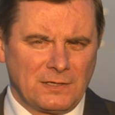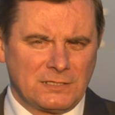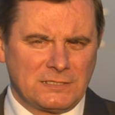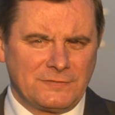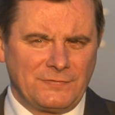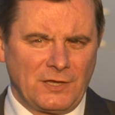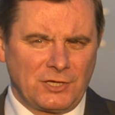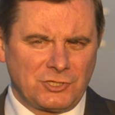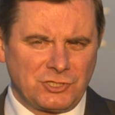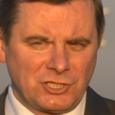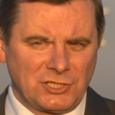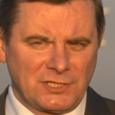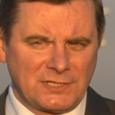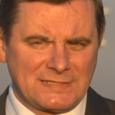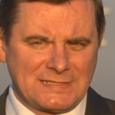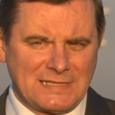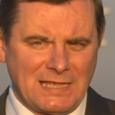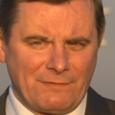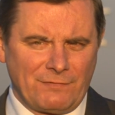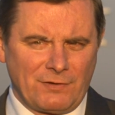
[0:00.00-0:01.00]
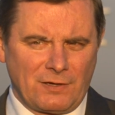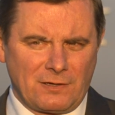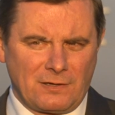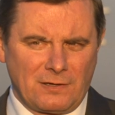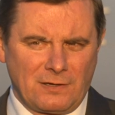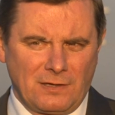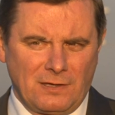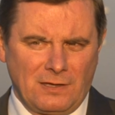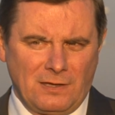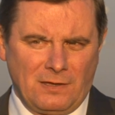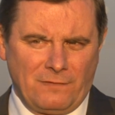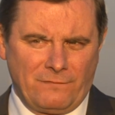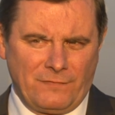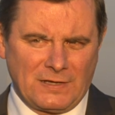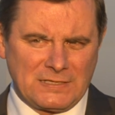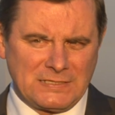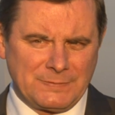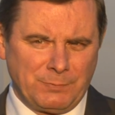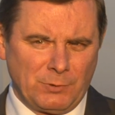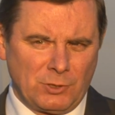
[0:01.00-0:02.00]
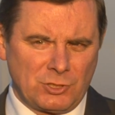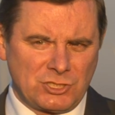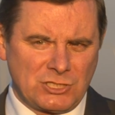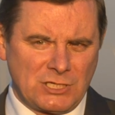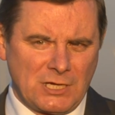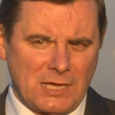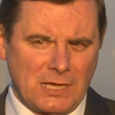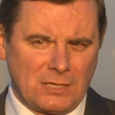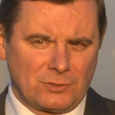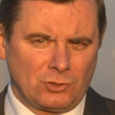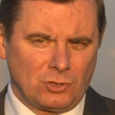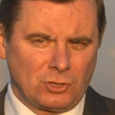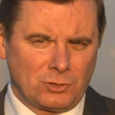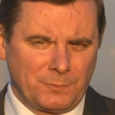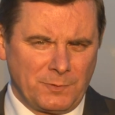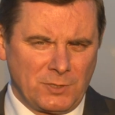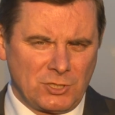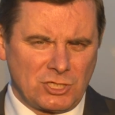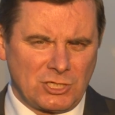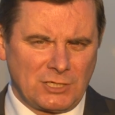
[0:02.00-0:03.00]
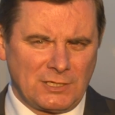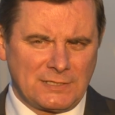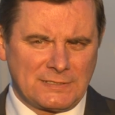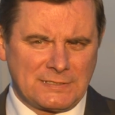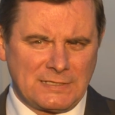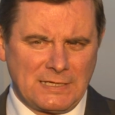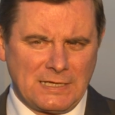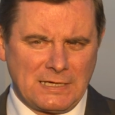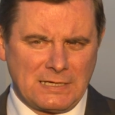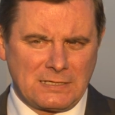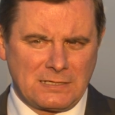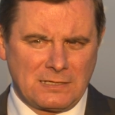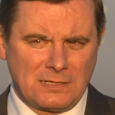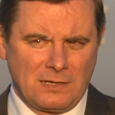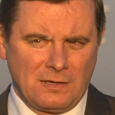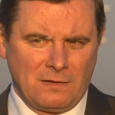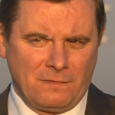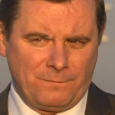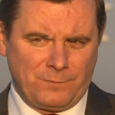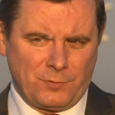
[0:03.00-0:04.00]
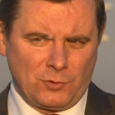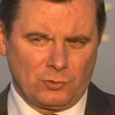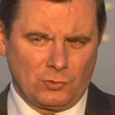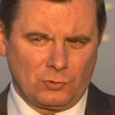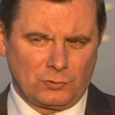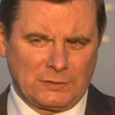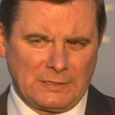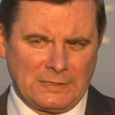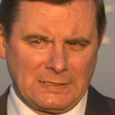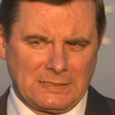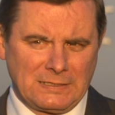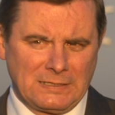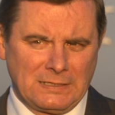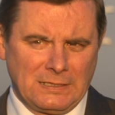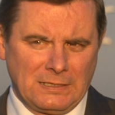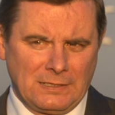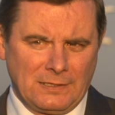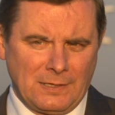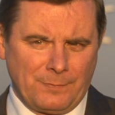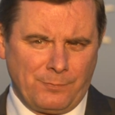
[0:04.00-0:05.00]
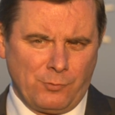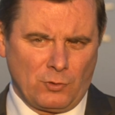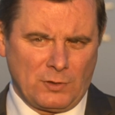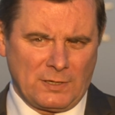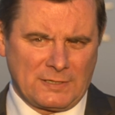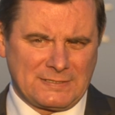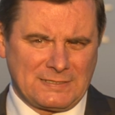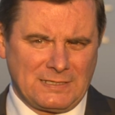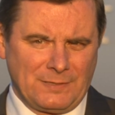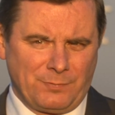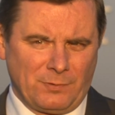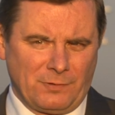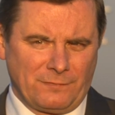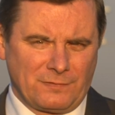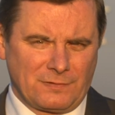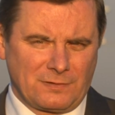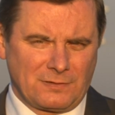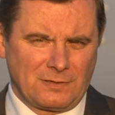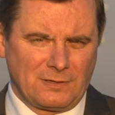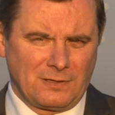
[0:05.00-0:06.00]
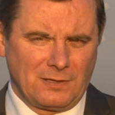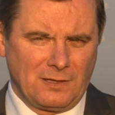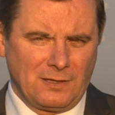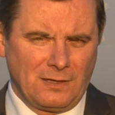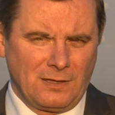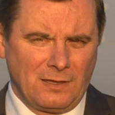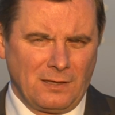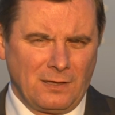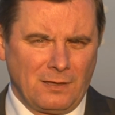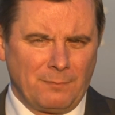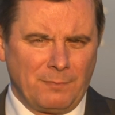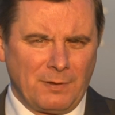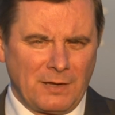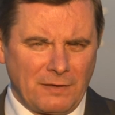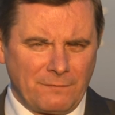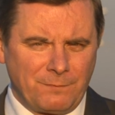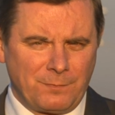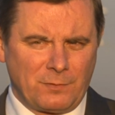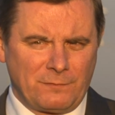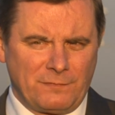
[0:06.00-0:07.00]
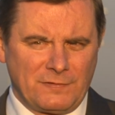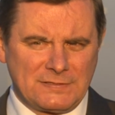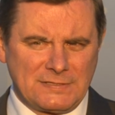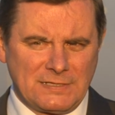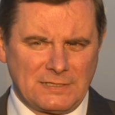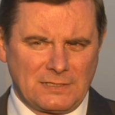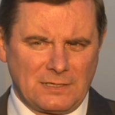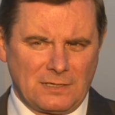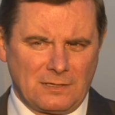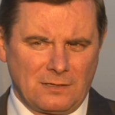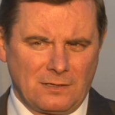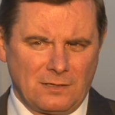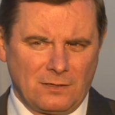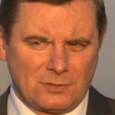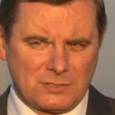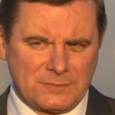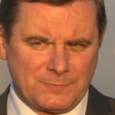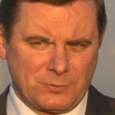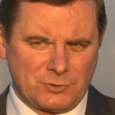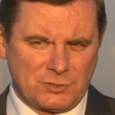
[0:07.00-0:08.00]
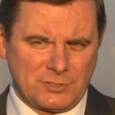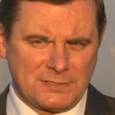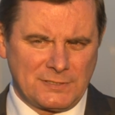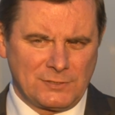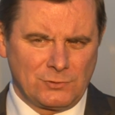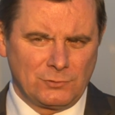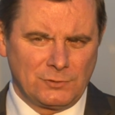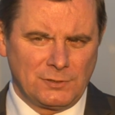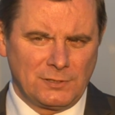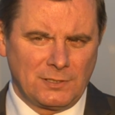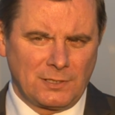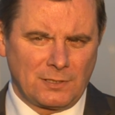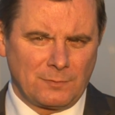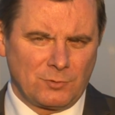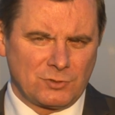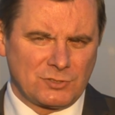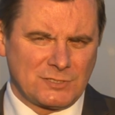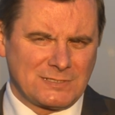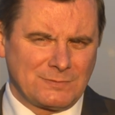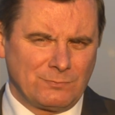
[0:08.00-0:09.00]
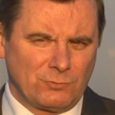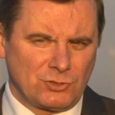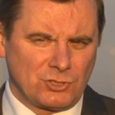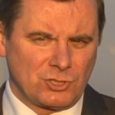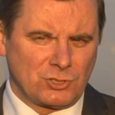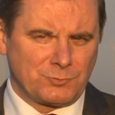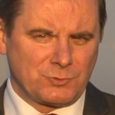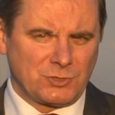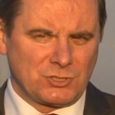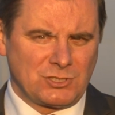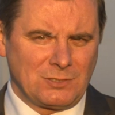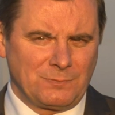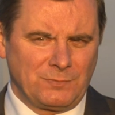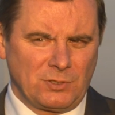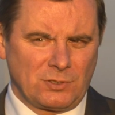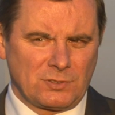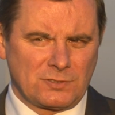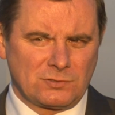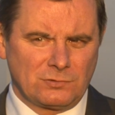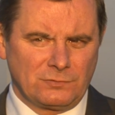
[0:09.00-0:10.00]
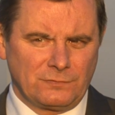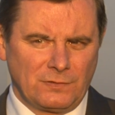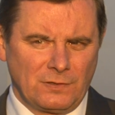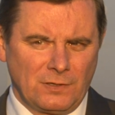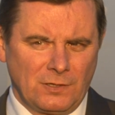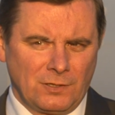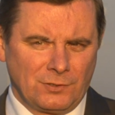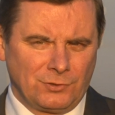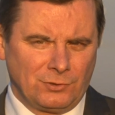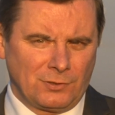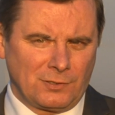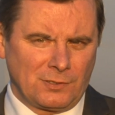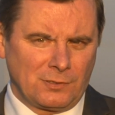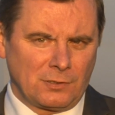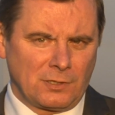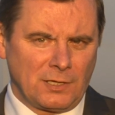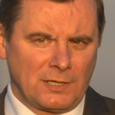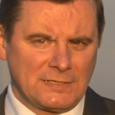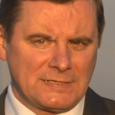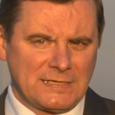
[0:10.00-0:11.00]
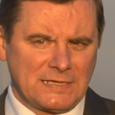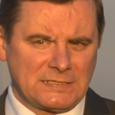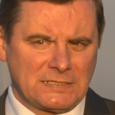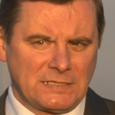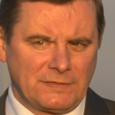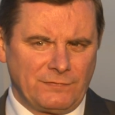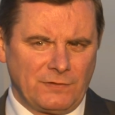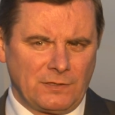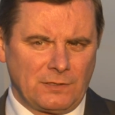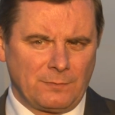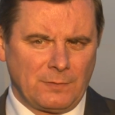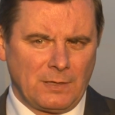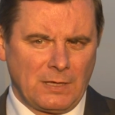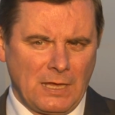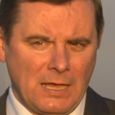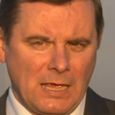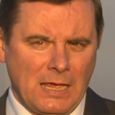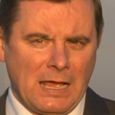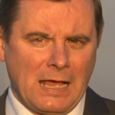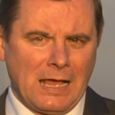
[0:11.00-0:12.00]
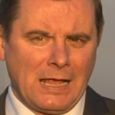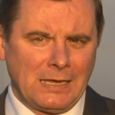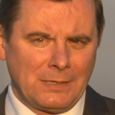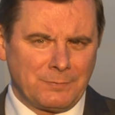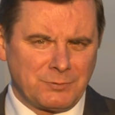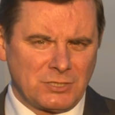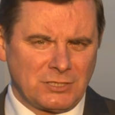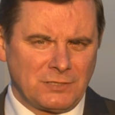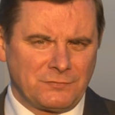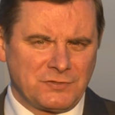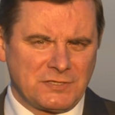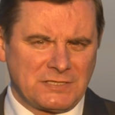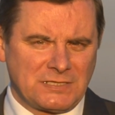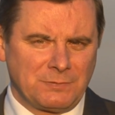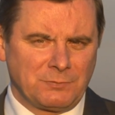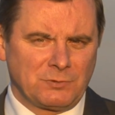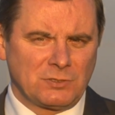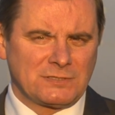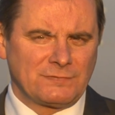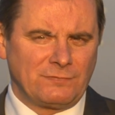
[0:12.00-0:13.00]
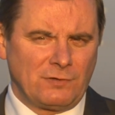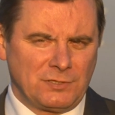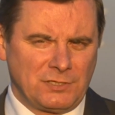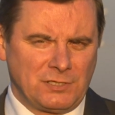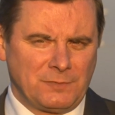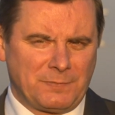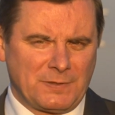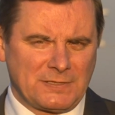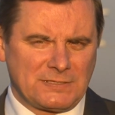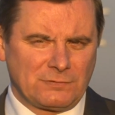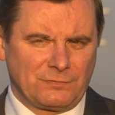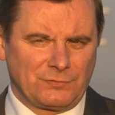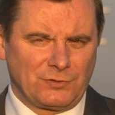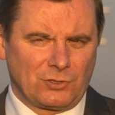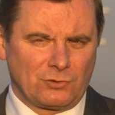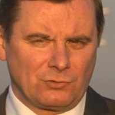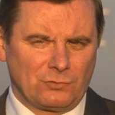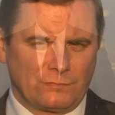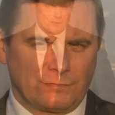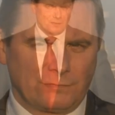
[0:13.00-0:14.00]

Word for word: zwiększenie stawek w eksporcie, a to odbije się na cenach w produktach na półkach sklepowych. Brak wprowadzenia rozporządzeń unijnych może zmusić przedsiębiorców do reorganizacji firm, ale przede wszystkim do zwolnień pracowników.